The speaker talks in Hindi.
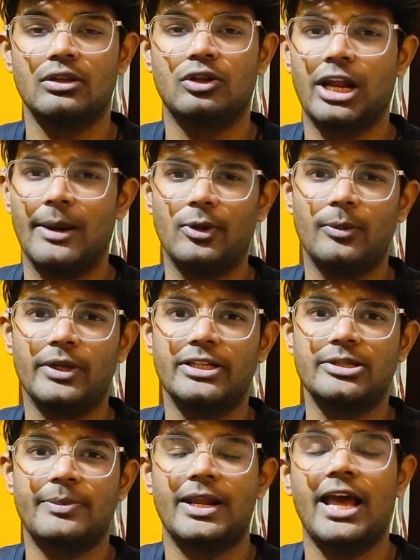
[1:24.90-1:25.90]
तो लैपटॉप लेने
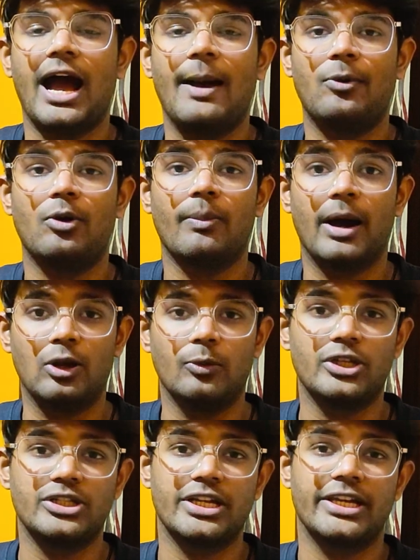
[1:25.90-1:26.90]
से पहले आपको मालूम
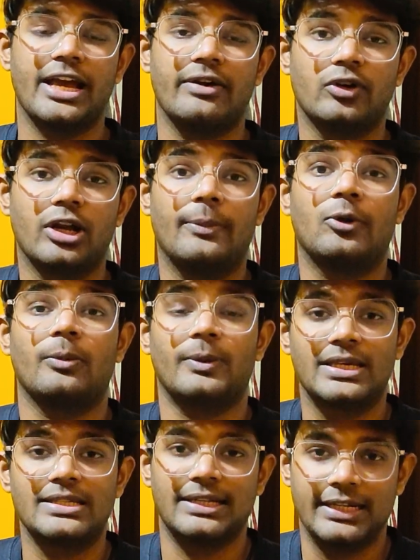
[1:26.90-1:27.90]
होना चाहिए कि आप वो लैपटॉप
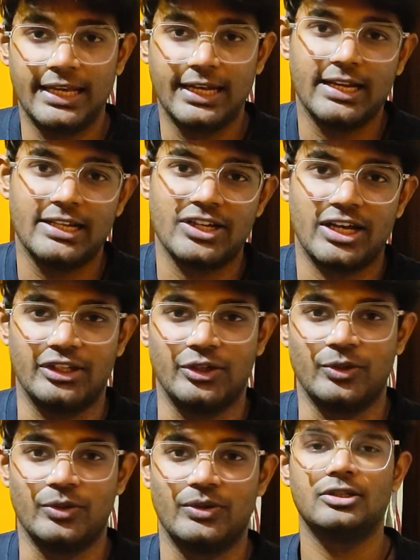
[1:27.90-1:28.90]
किस लिए लेना चाहते
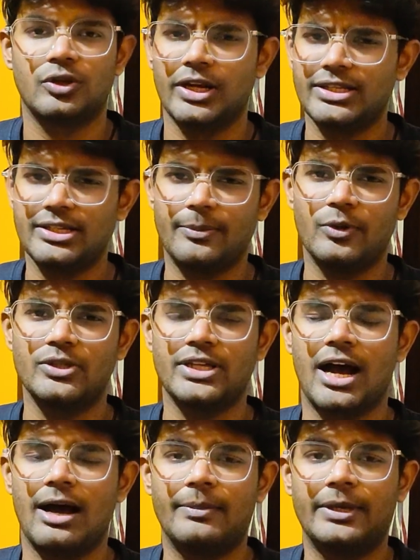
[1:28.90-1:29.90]
हो सो लेट सपोज
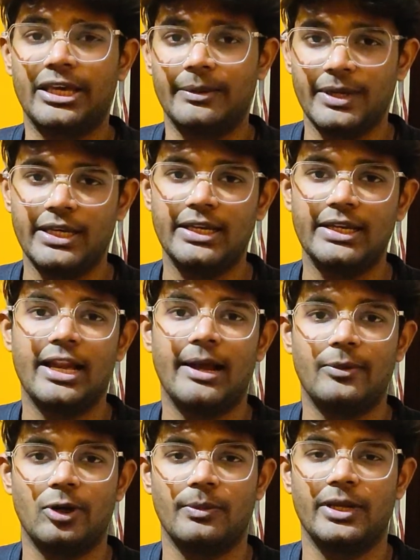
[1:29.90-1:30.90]
आप गेमिंग के लिए
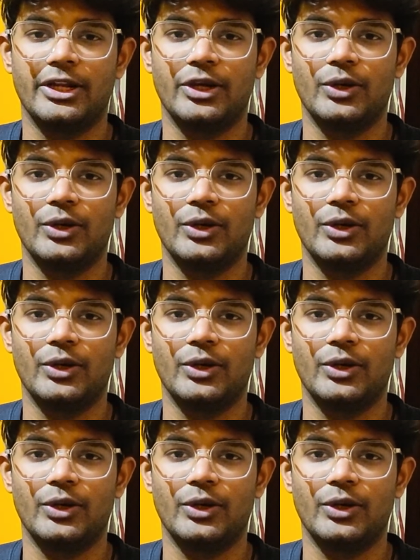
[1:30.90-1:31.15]
लैपटॉप ले रहे